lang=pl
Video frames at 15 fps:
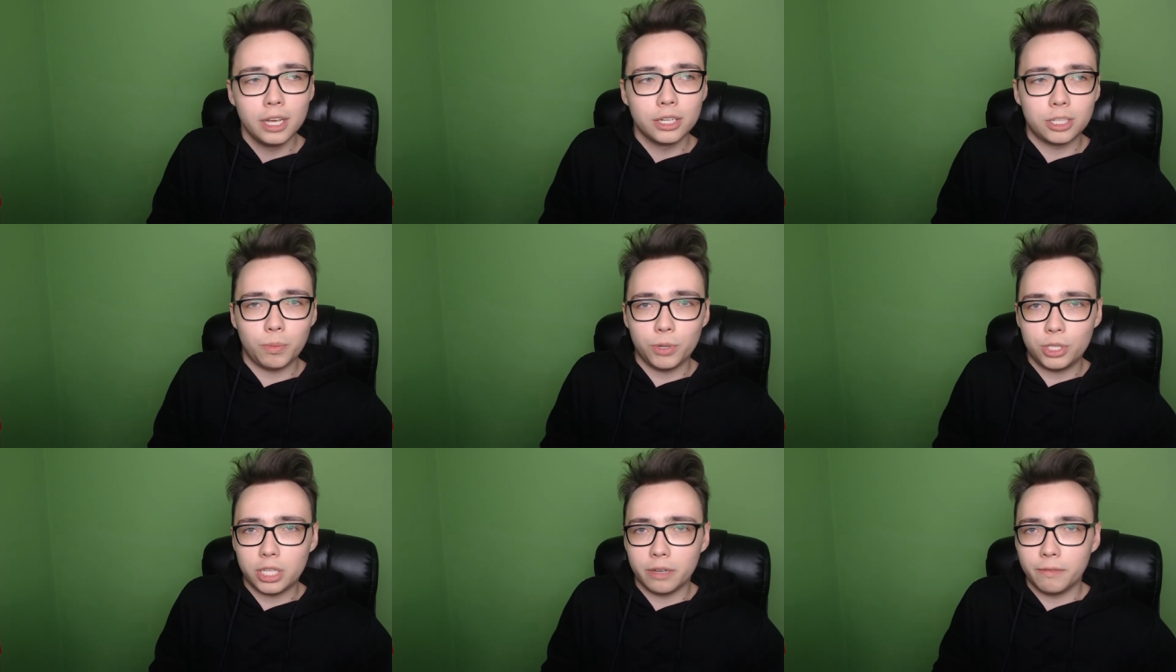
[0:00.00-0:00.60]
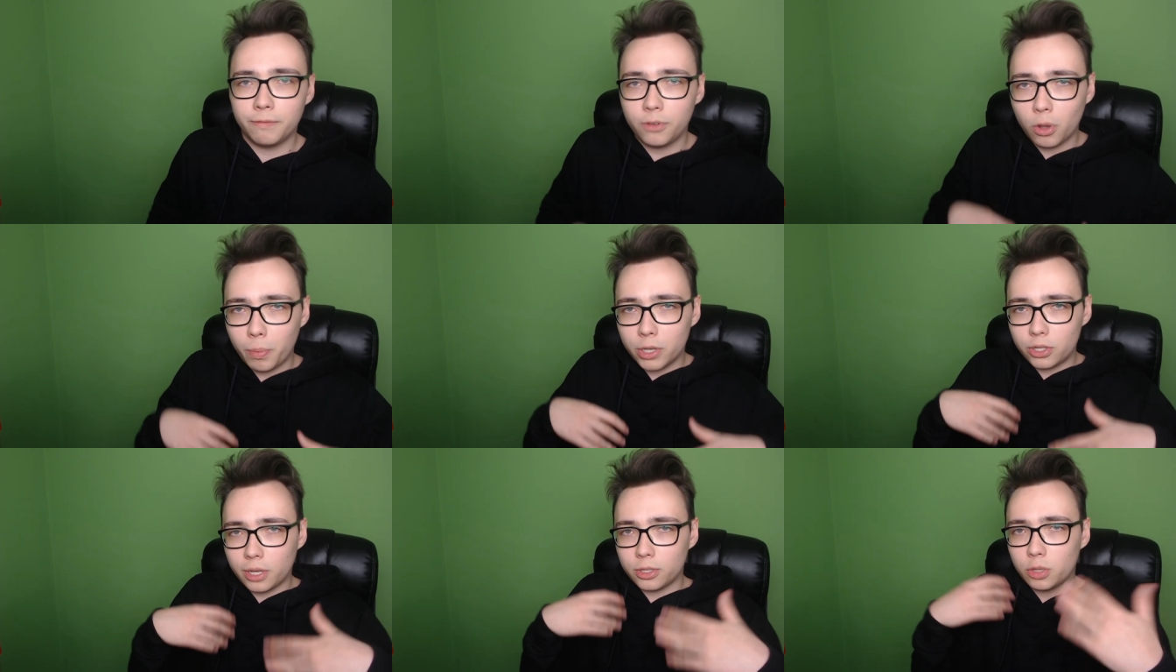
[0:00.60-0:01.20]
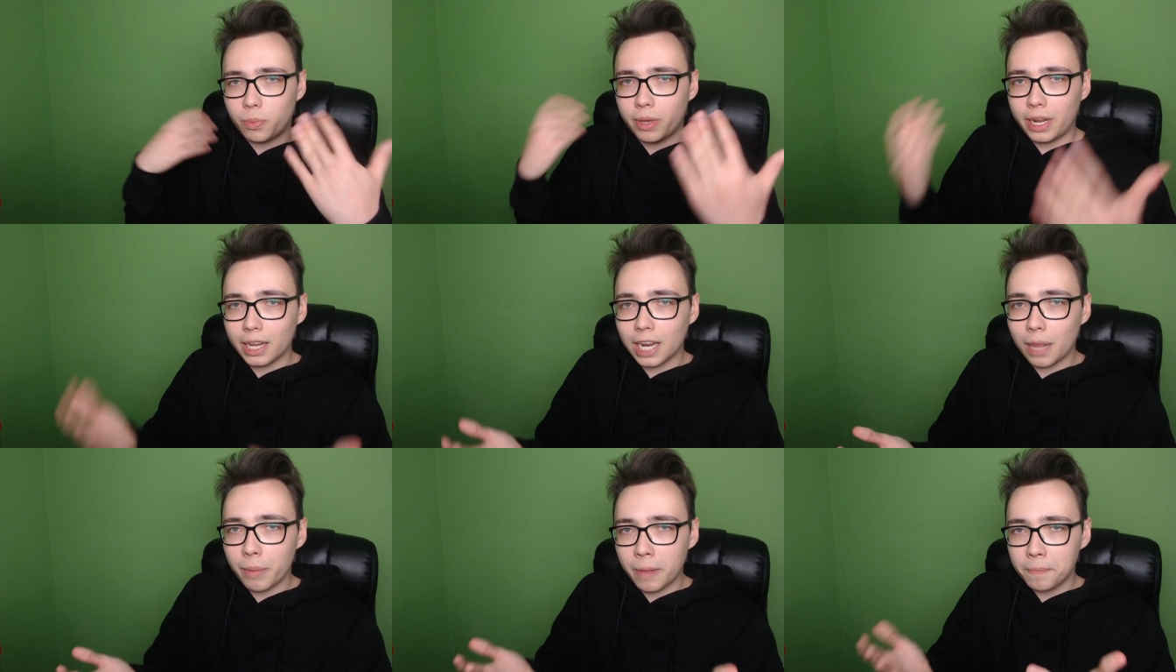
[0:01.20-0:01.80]
żebyście wy obejrzeli sobie
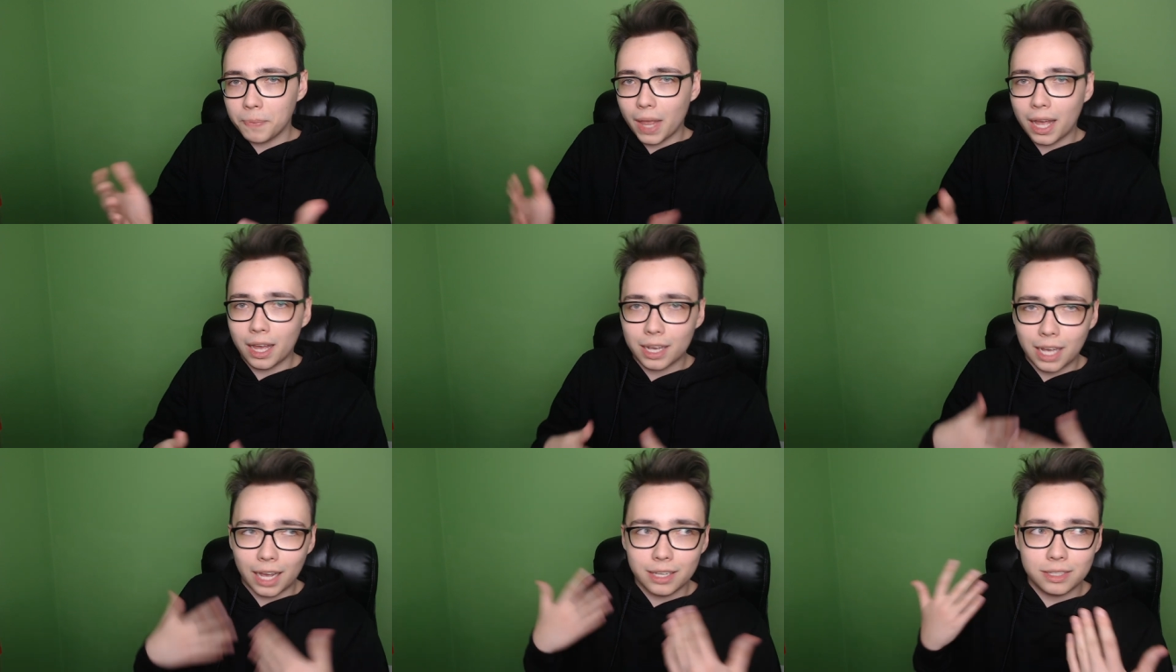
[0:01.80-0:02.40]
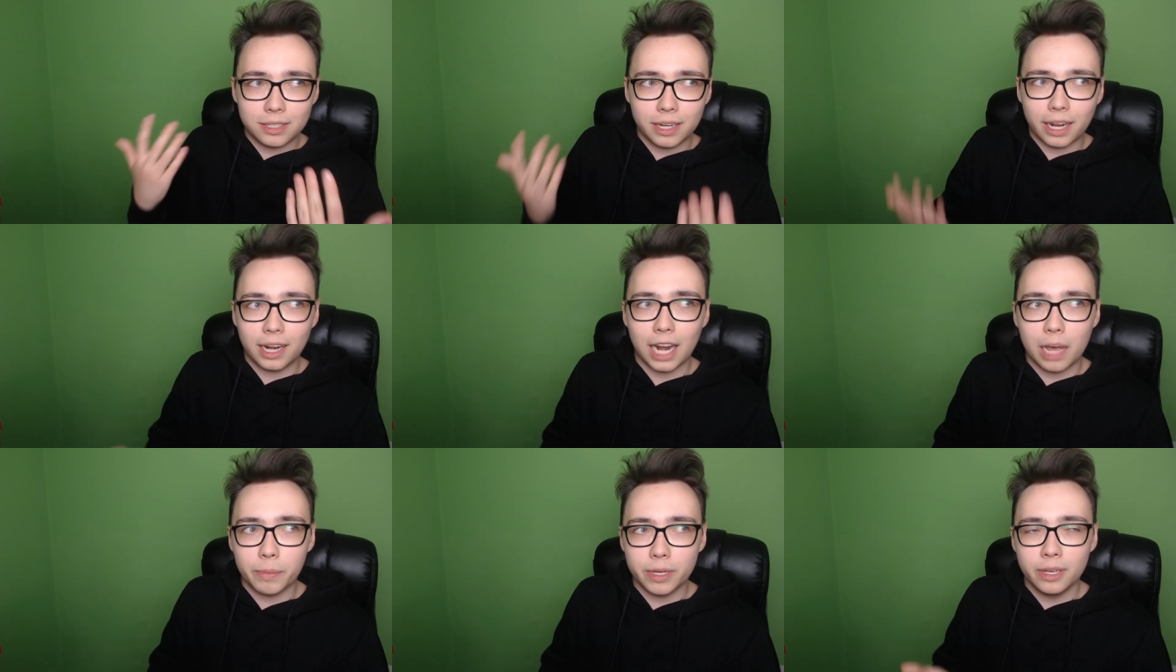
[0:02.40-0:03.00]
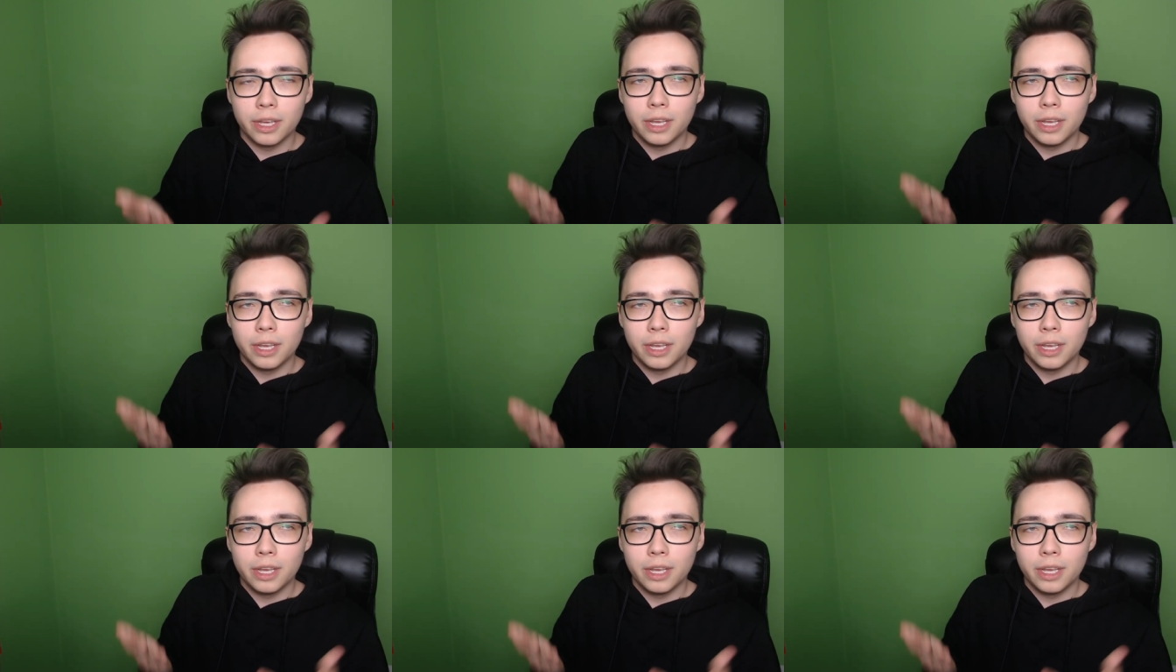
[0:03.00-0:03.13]
reklamę, a hajs z reklamy